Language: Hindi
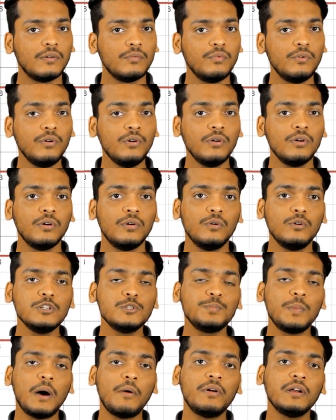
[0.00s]
वो
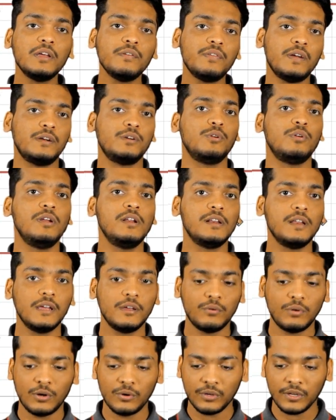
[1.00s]
उस पावर के फैक्टोरियल के
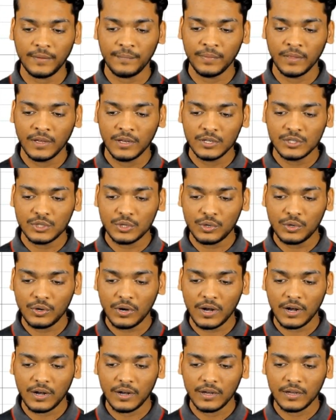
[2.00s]
इक्वल होगी सो
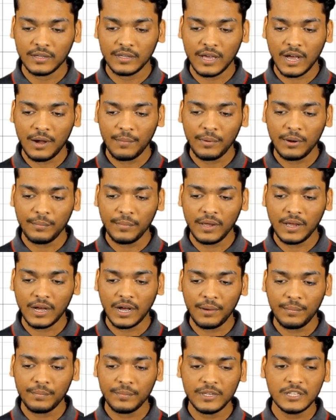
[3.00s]
so, यहाँ पर मैं
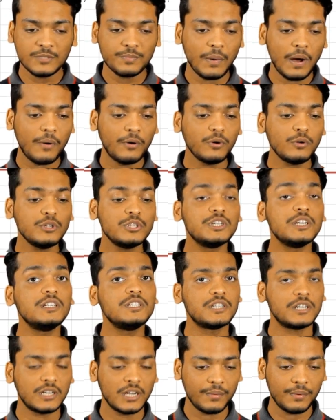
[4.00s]
अब इस पावर को
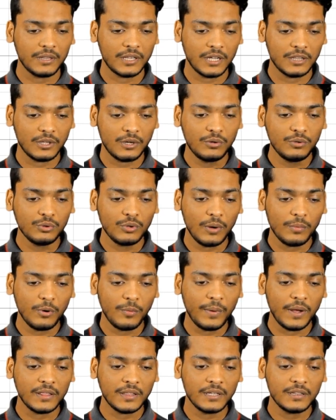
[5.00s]
चेंज करके बताता हूँ तो
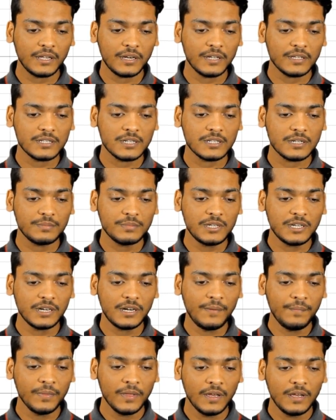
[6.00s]
आपको बेहतरीन तरीके से
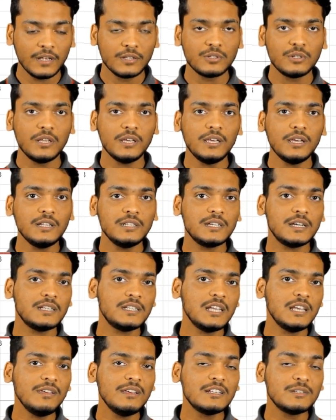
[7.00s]
समझेगा तो देखिए
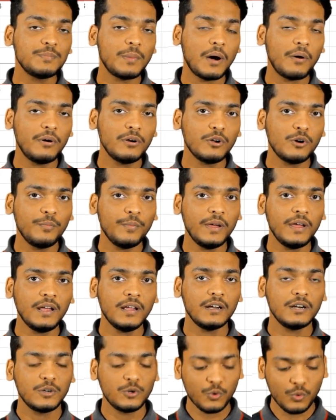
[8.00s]
जैसे ही इस पावर को मैं
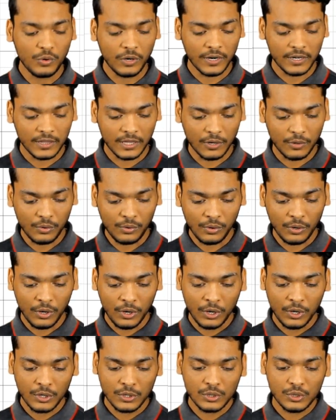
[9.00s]
टू करता हूँ
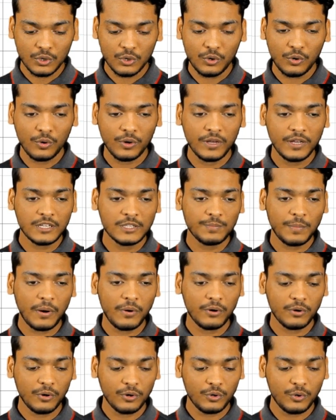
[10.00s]
सो so, इस
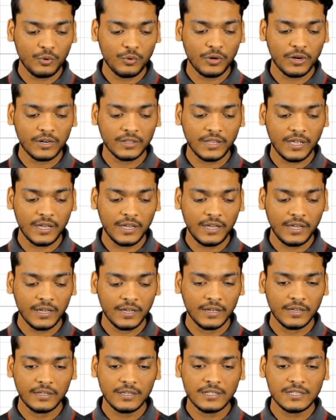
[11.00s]
पावर को टू करते ही
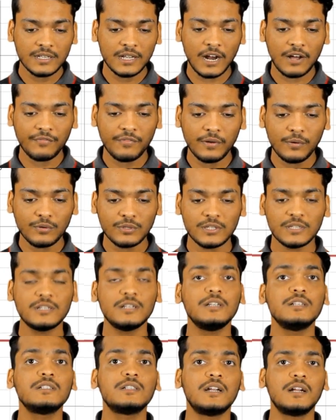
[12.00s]
इस ग्राफ में कुछ
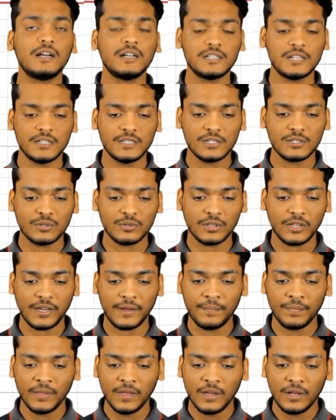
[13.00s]
इस तरह का चेंजेस होता
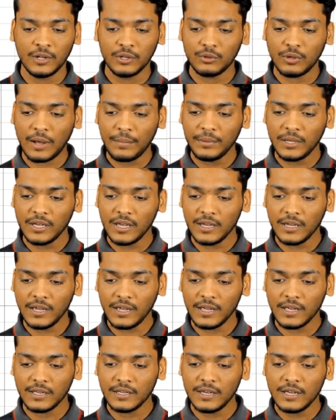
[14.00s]
है तो आप
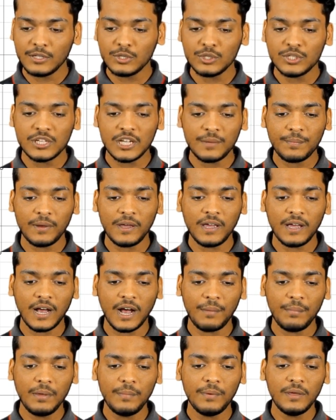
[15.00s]
देखेंगे ये जो शेप है
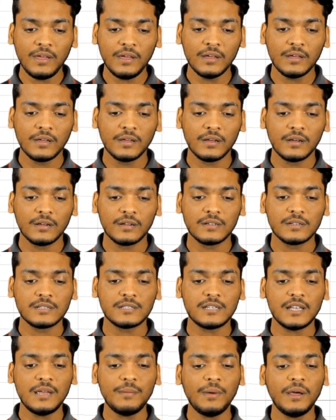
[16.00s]
अभी भी
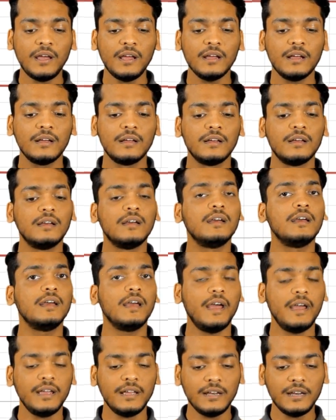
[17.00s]
सेम है
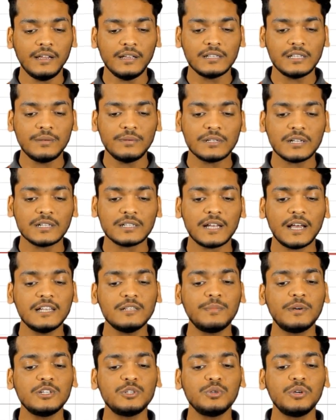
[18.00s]
है कि नहीं सिर्फ इसका
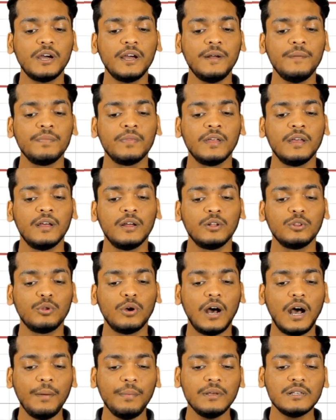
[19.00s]
साइज बढ़ चुका है
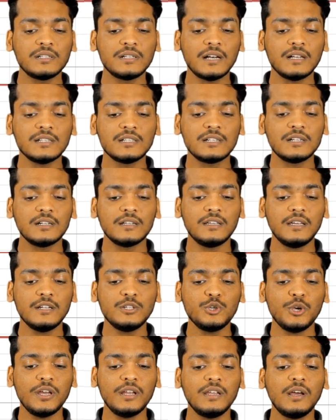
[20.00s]
तो अब इसका आंसर
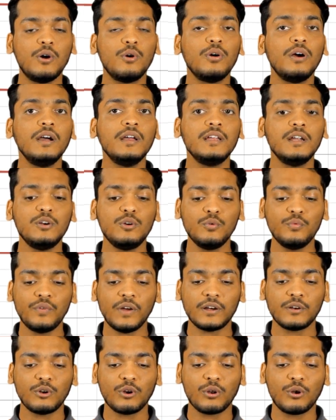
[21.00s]
ये जो एरिया होगा ये टू
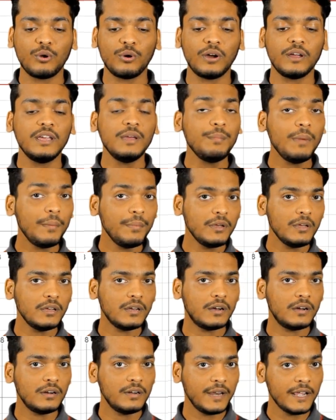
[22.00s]
फैक्टोरियल होगा ये मैं
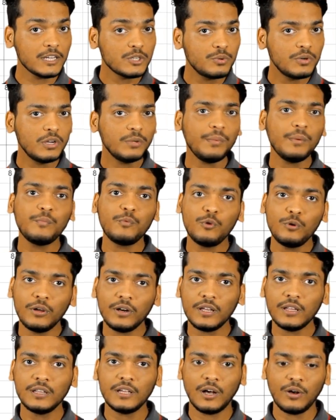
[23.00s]
अभी नेक्स्ट वीडियो में प्रूव
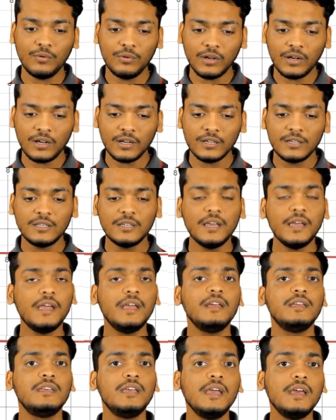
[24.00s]
करके दिखाऊंगा कि
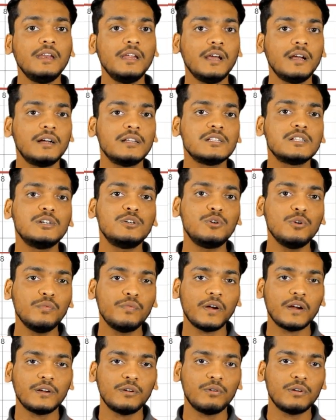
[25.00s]
ये एरिया का आंसर टू
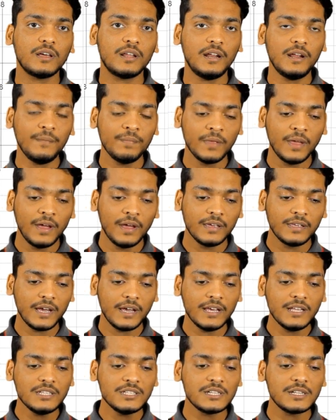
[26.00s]
फैक्टोरियल है
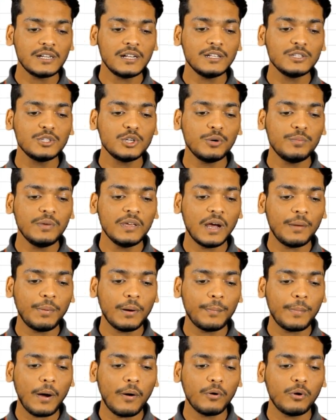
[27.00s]
या इन जनरल जो भी यहाँ
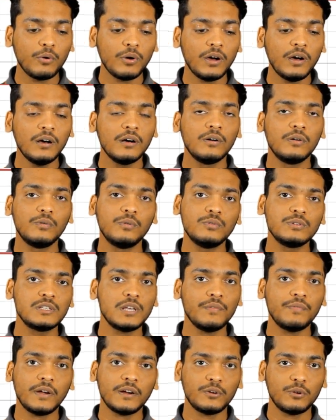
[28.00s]
पर पावर होगा
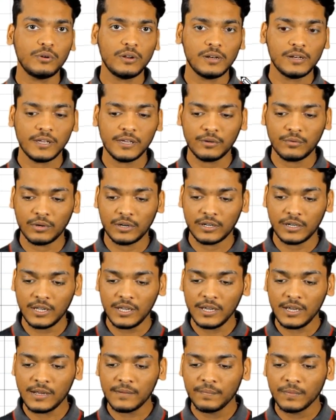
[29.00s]
उसके फैक्टोरियल के इक्वल
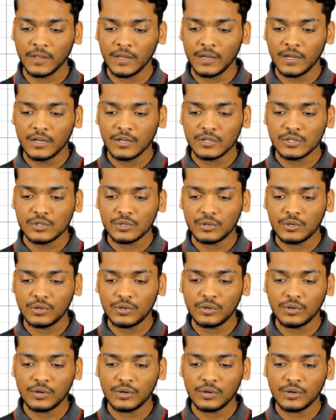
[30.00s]
ठीक है सो